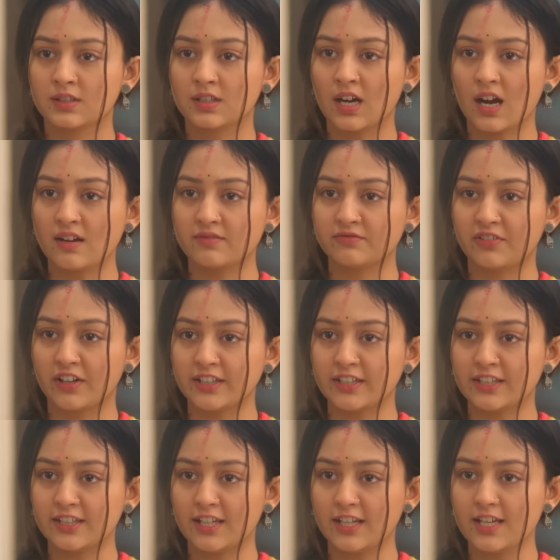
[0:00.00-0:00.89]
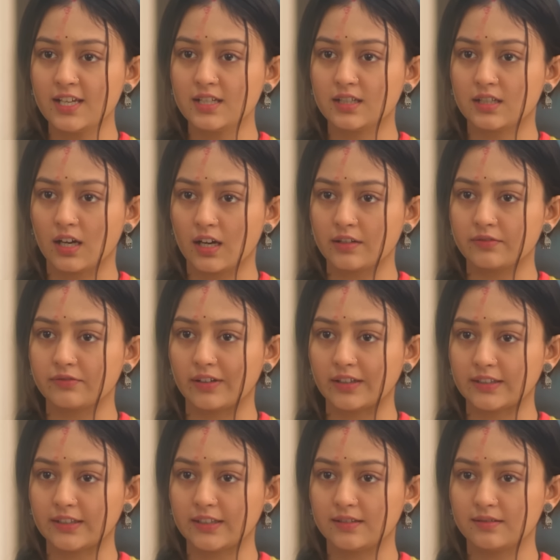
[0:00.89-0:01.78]
काम वाली नहीं घर
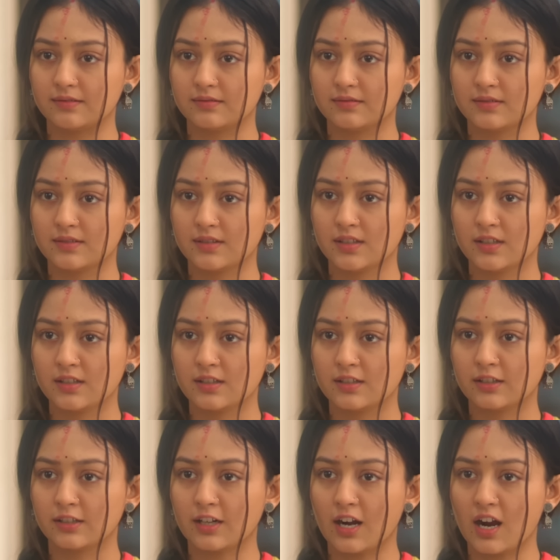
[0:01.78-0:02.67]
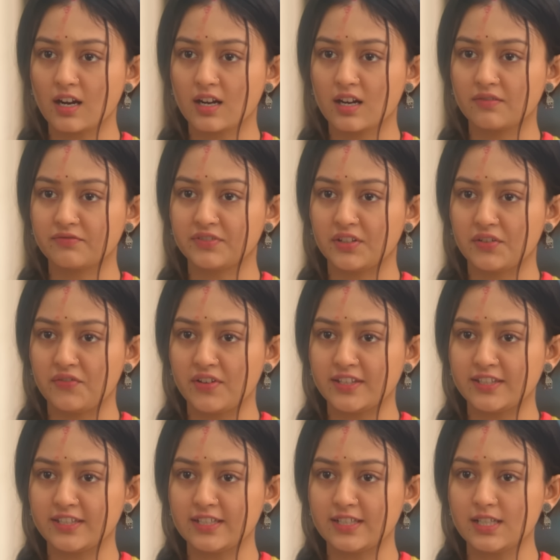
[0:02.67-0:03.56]
वाली राघव
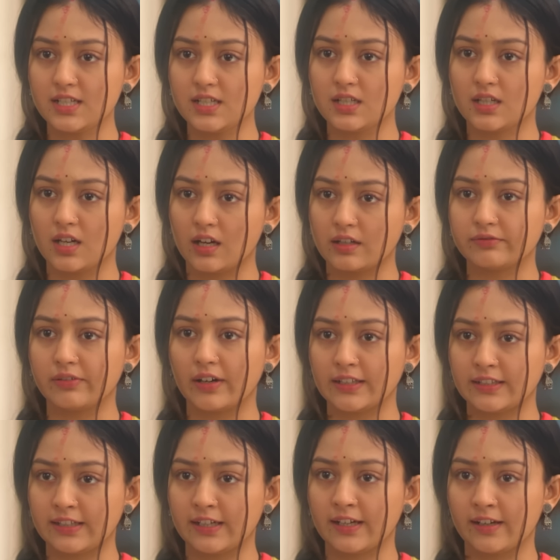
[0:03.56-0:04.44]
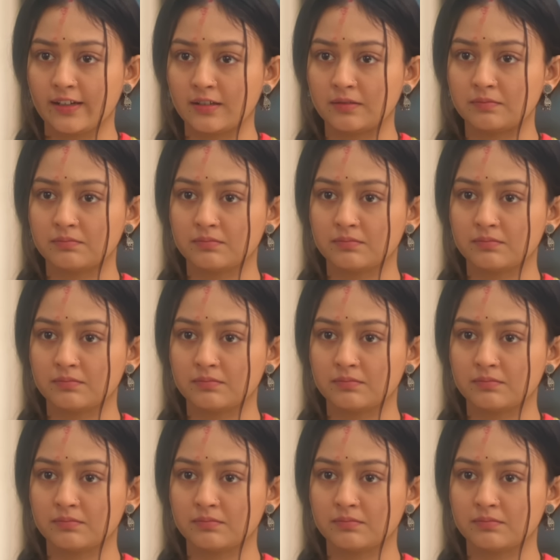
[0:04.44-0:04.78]
त्रिवेदी की घर वाली है हम